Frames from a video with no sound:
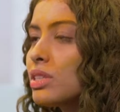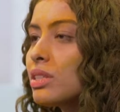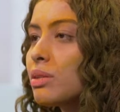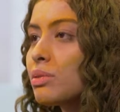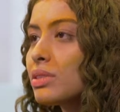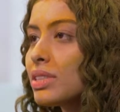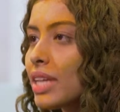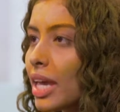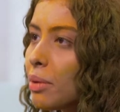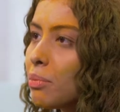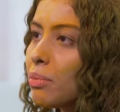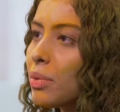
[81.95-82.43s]
estão
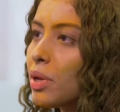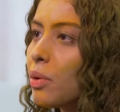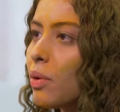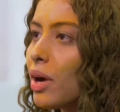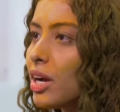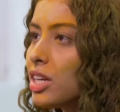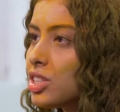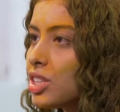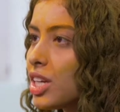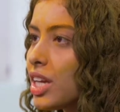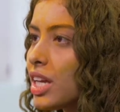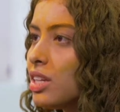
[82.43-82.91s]
sempre com
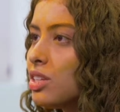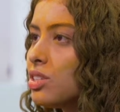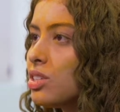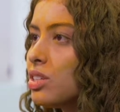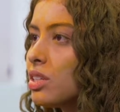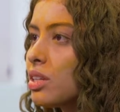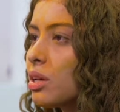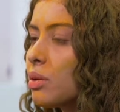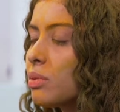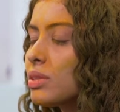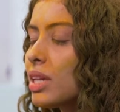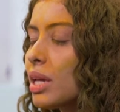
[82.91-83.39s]
a gente,
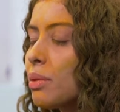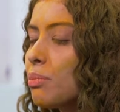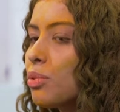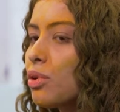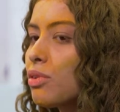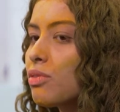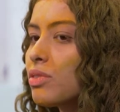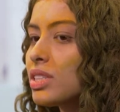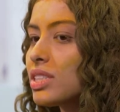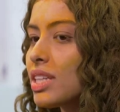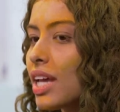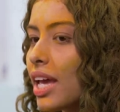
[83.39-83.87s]
então sempre
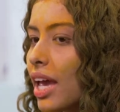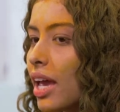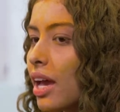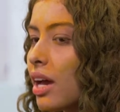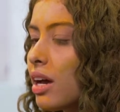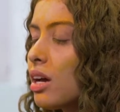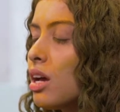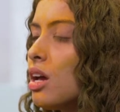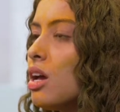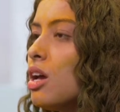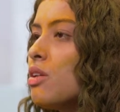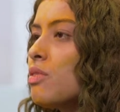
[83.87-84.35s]
que você
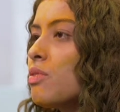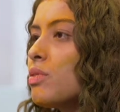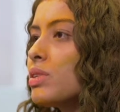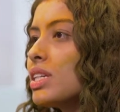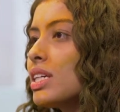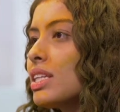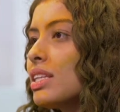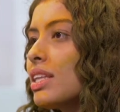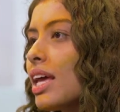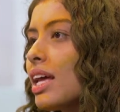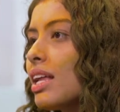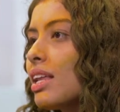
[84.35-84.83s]
erra,
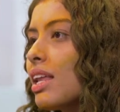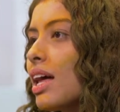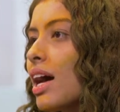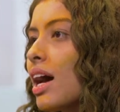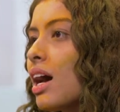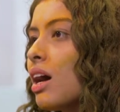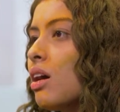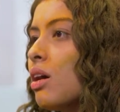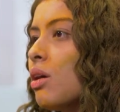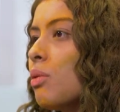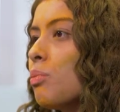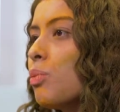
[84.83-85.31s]
você tem
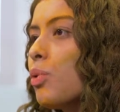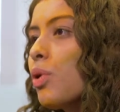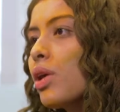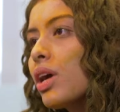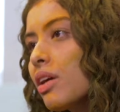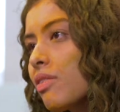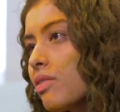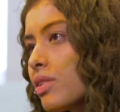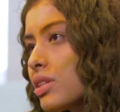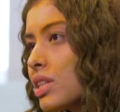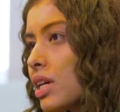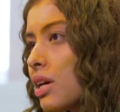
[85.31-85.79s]
lá por
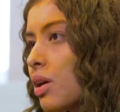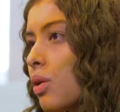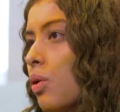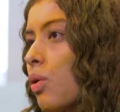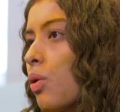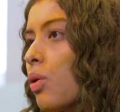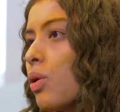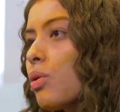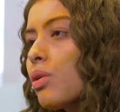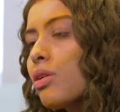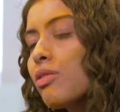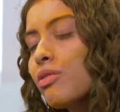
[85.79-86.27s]
que você
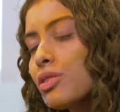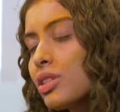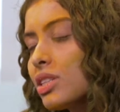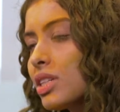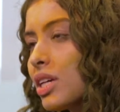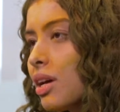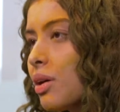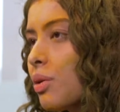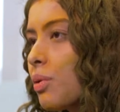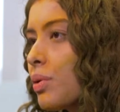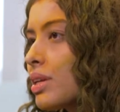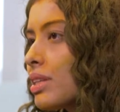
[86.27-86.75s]
errou e o que
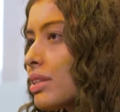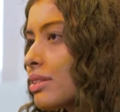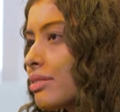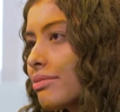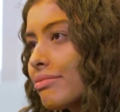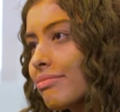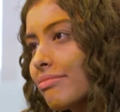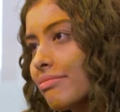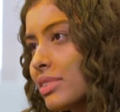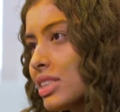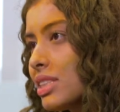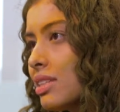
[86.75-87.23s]
você errou. Então,
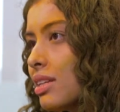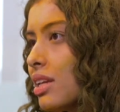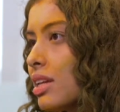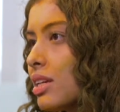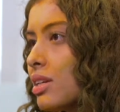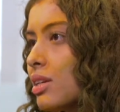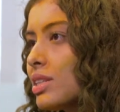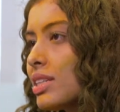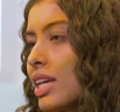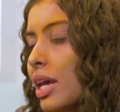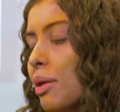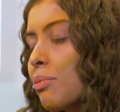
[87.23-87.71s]

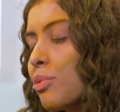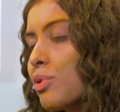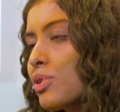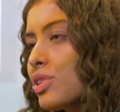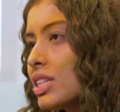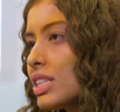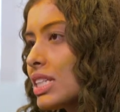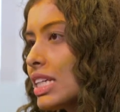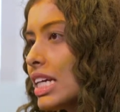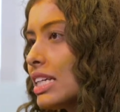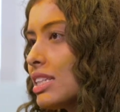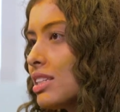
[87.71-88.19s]
sempre os
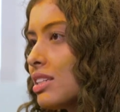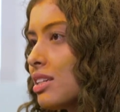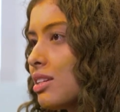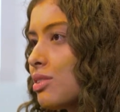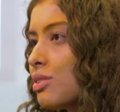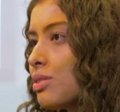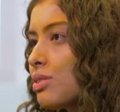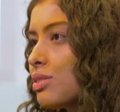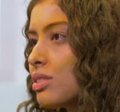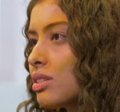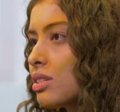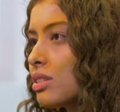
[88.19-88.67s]

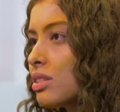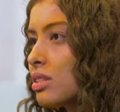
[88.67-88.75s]
exercícios.